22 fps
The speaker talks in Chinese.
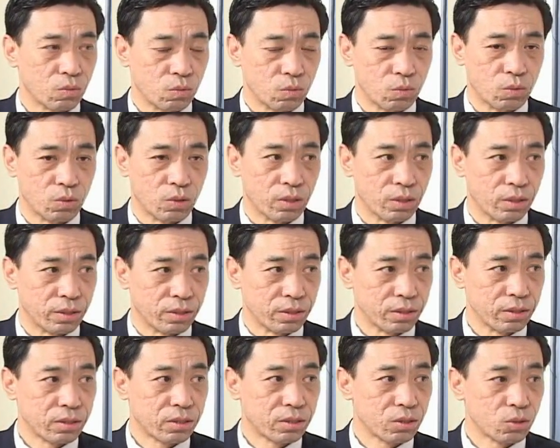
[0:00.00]
我
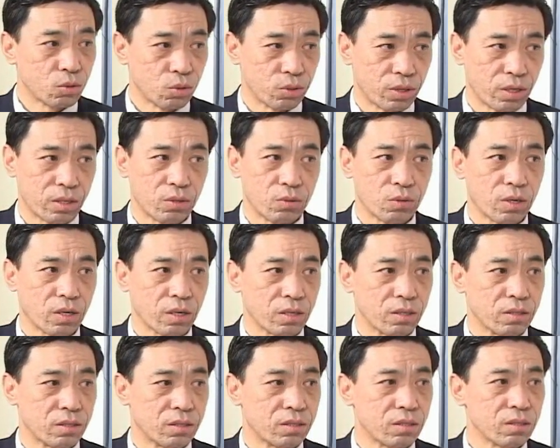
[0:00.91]
离积水潭医院
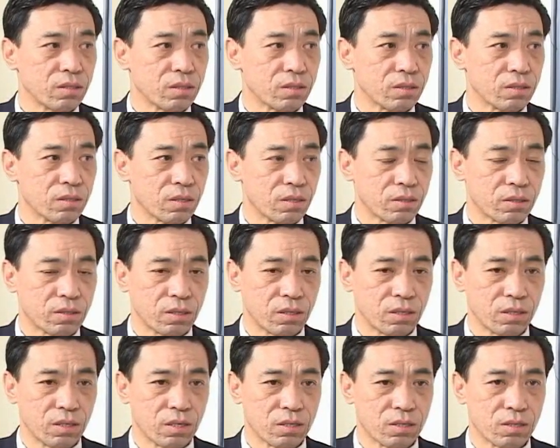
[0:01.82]
很近，而
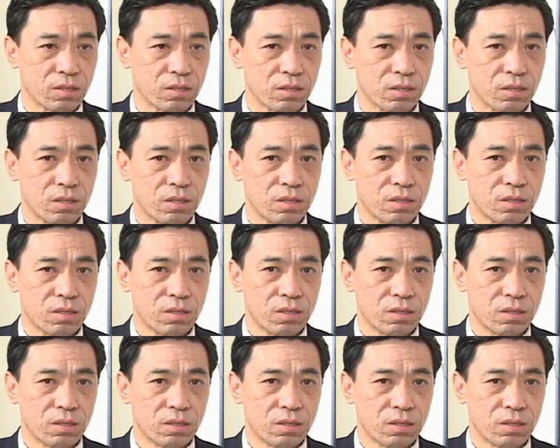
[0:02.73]
且也是，